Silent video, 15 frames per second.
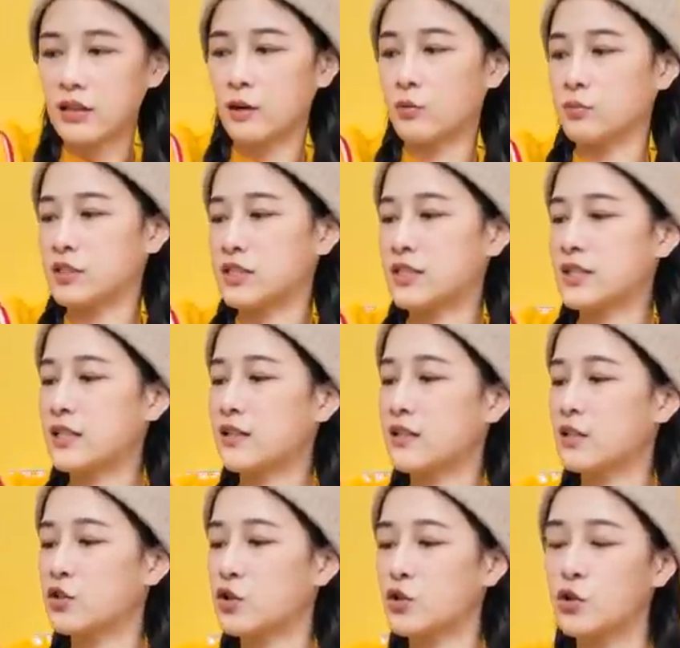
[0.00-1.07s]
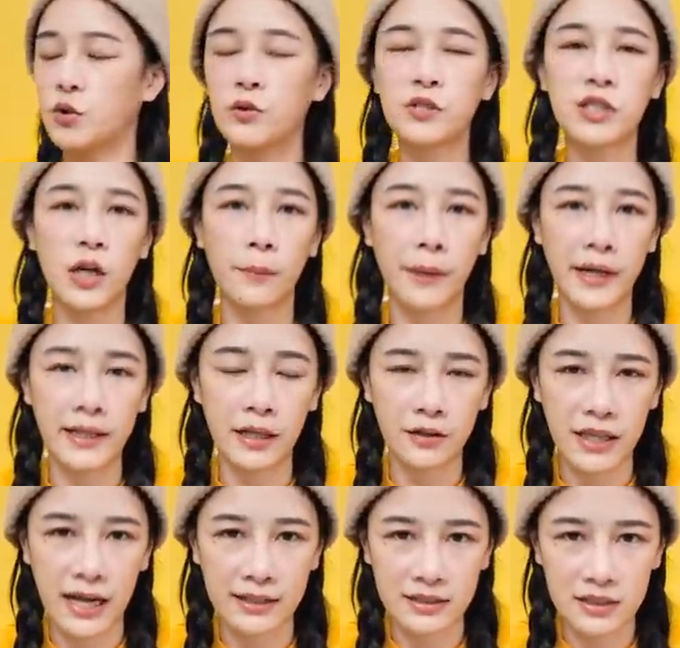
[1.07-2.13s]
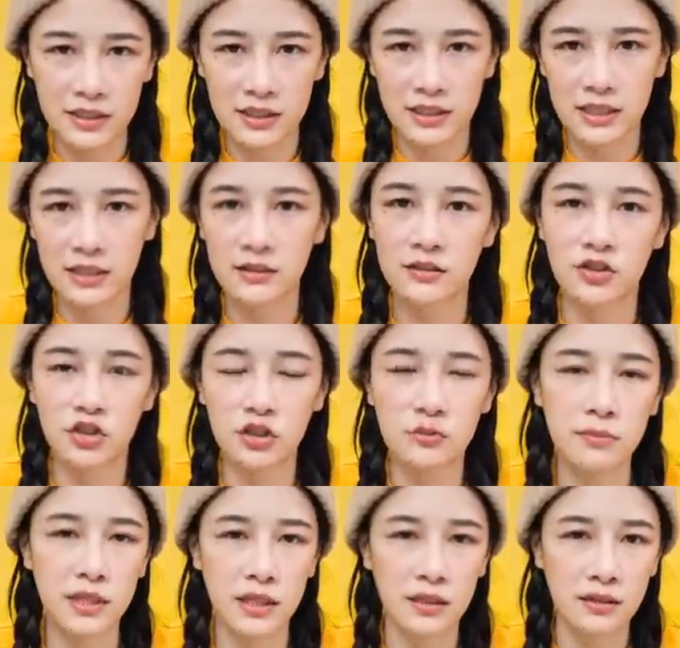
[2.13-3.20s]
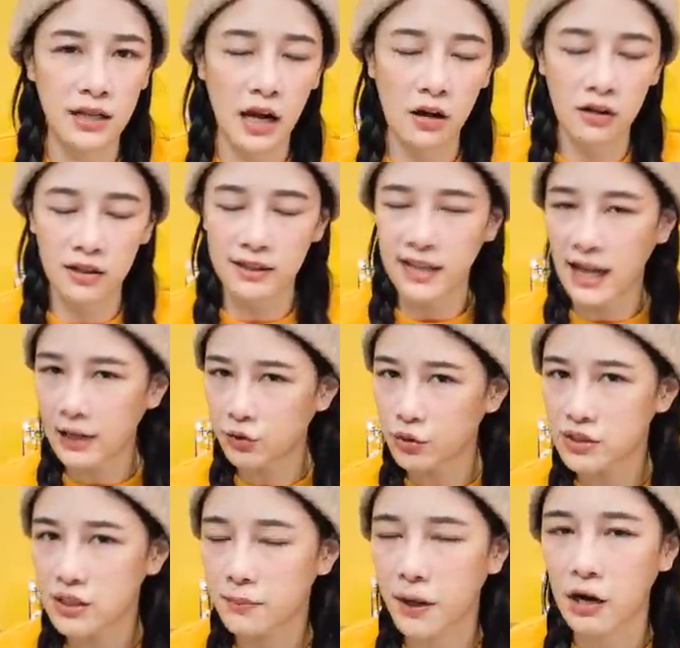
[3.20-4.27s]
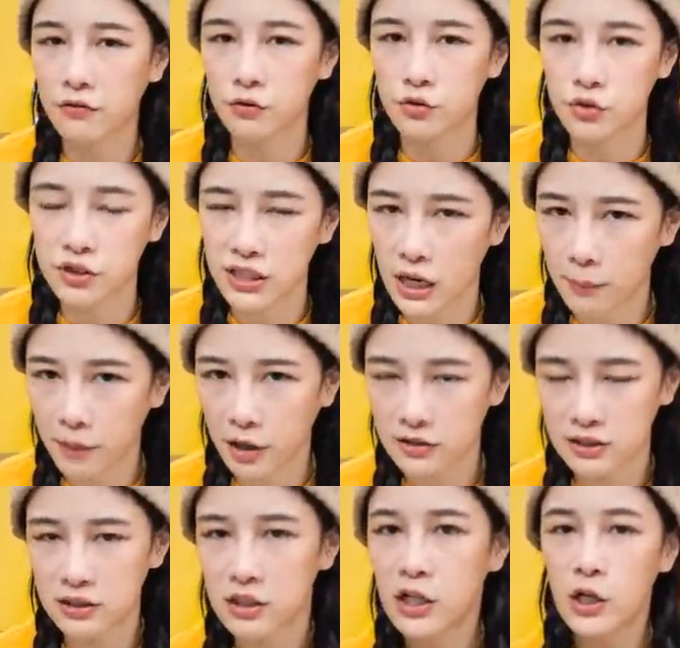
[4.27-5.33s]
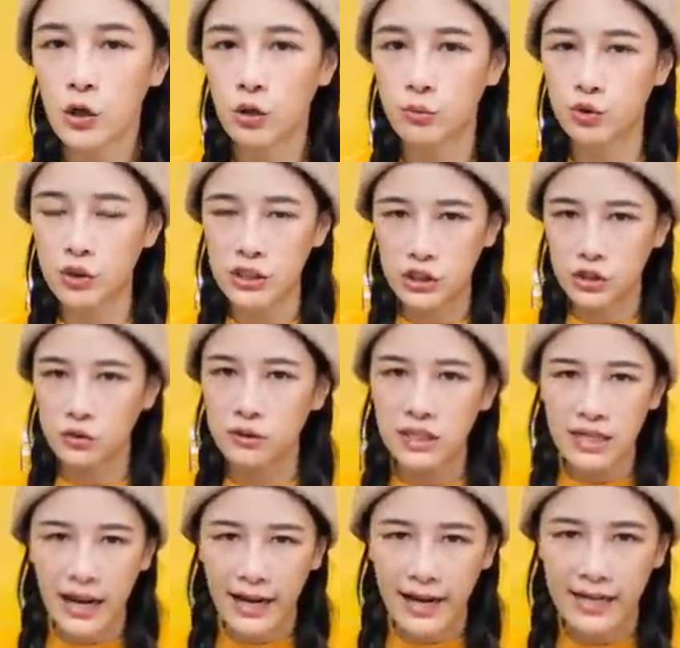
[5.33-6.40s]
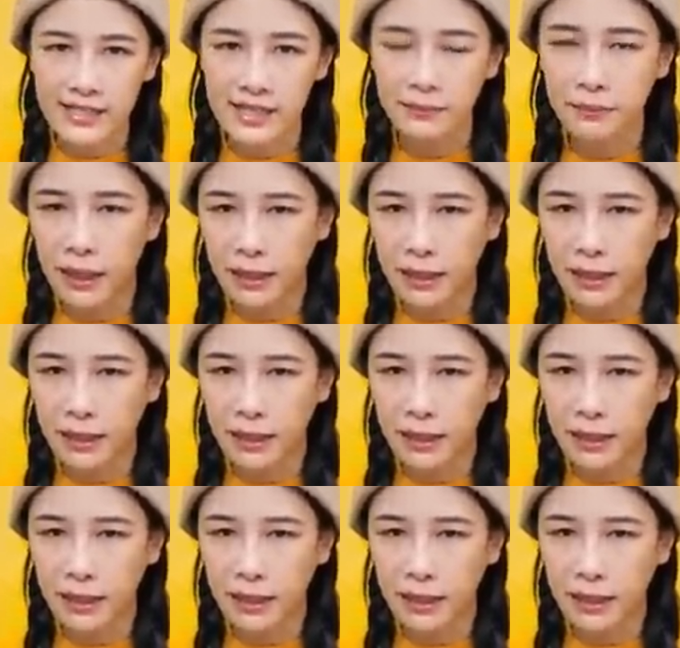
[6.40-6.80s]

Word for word: 那我们今天呢，就由小排到大这几间知名，然后跟大家推荐泡芙究竟好不好吃，我们就以秀妮来开箱